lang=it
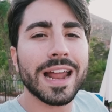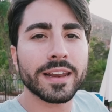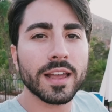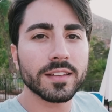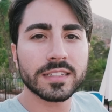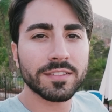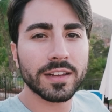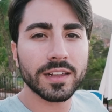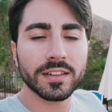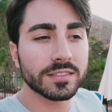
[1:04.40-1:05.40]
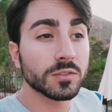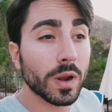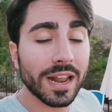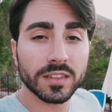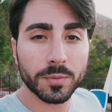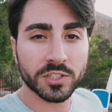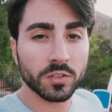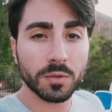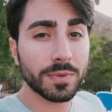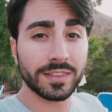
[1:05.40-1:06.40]
aria, stava al
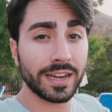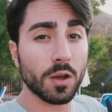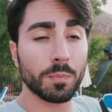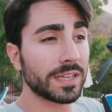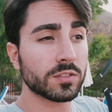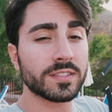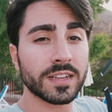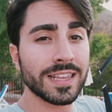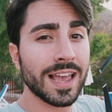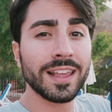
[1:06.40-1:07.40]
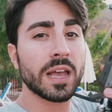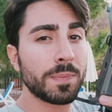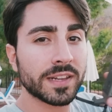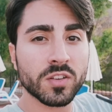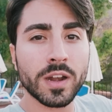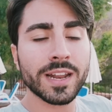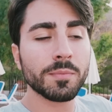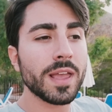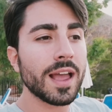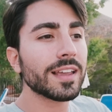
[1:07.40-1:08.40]
40% di batteria, ho perso il segnale, è apparsa una linea
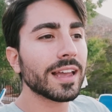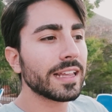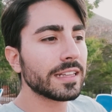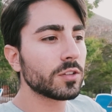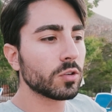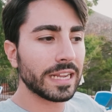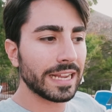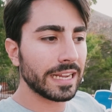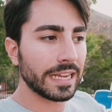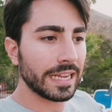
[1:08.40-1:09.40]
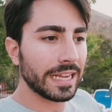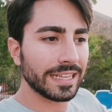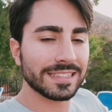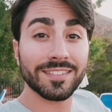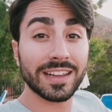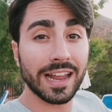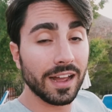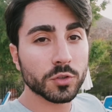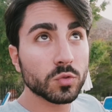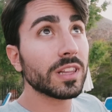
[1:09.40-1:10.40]
bianca e il drone stava là.
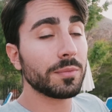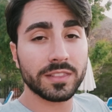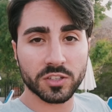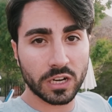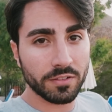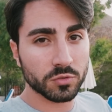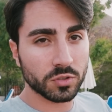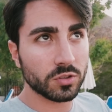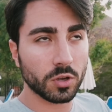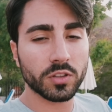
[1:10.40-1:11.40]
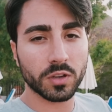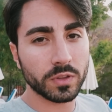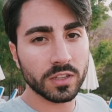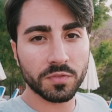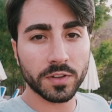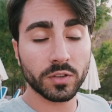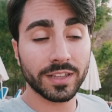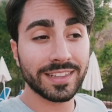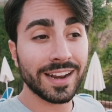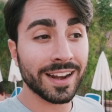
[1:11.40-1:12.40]
Fortunatamente ce l'avevo sott'occhio e quindi l'ho fatto
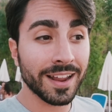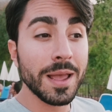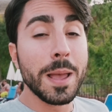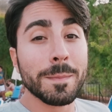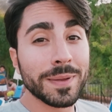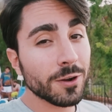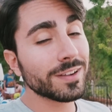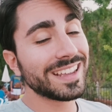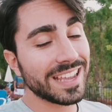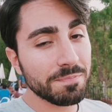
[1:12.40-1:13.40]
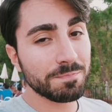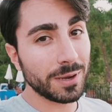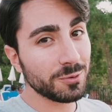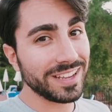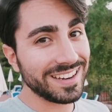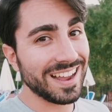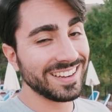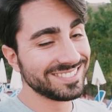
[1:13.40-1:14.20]
riatterrare. Però che paurina.